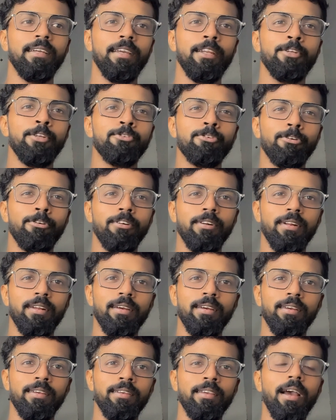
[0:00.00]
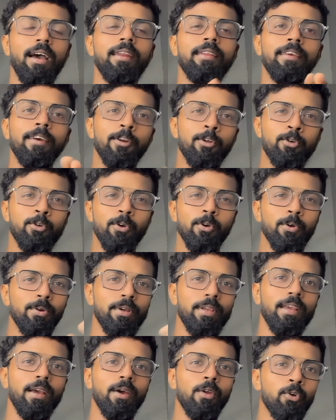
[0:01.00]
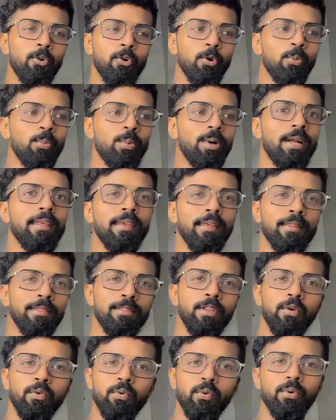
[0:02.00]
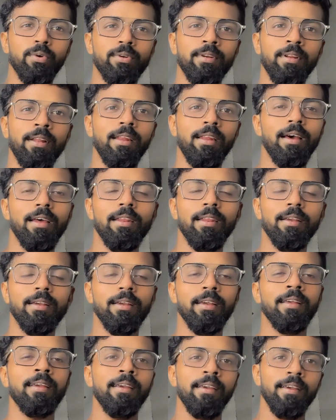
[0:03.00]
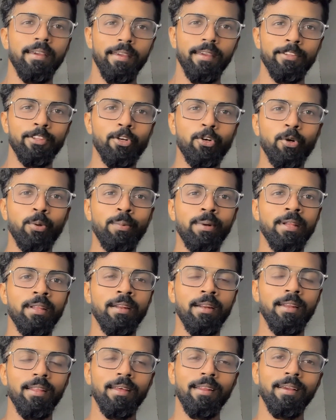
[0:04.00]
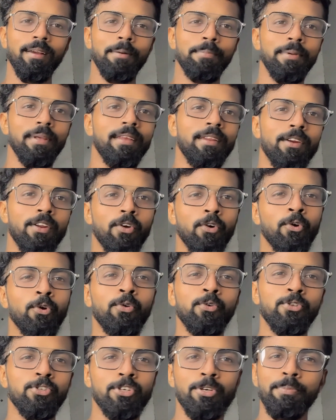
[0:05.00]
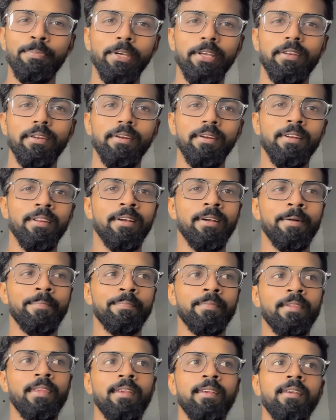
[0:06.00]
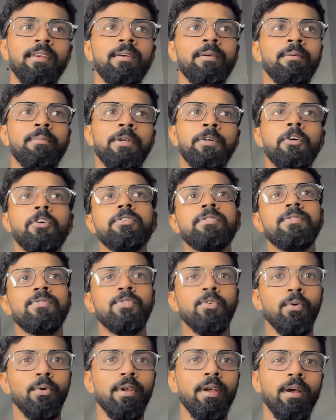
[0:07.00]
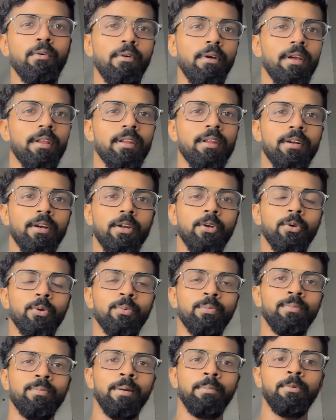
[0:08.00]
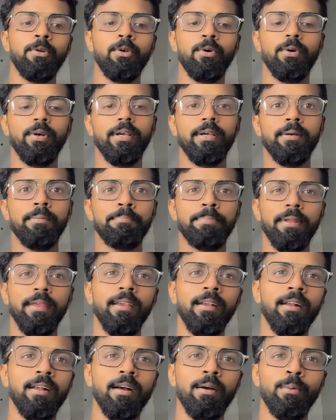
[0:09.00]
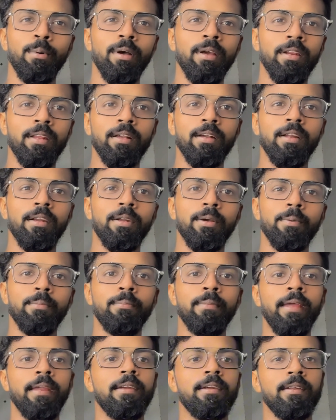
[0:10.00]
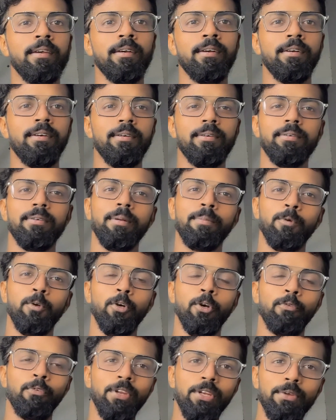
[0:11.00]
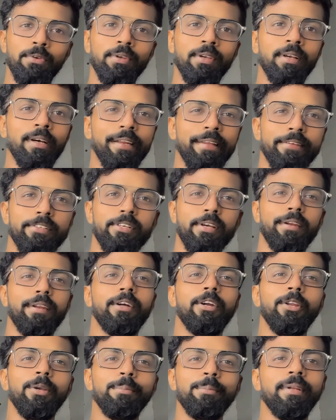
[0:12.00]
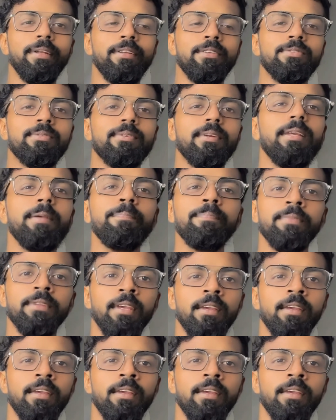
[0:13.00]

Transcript: என்ன சொல்கிற யார் யார் குக்கு யார் கோமாளி எந்த குக் நல்லா இருக்குது எந்த கோமாளி நல்லா இருக்குது அப்படின்ற ஒரு விஷயம் போயிட்டுருக்கு பிகாஸ் ஜோயாவாக இருக்கட்டும் நம்மளோட பிரியங்காவாக இருக்கட்டும் அண்ட் uh, நம்மளோட விடிவி கணேஷாக இருக்கட்டும் இப்படின்னு சொல்லி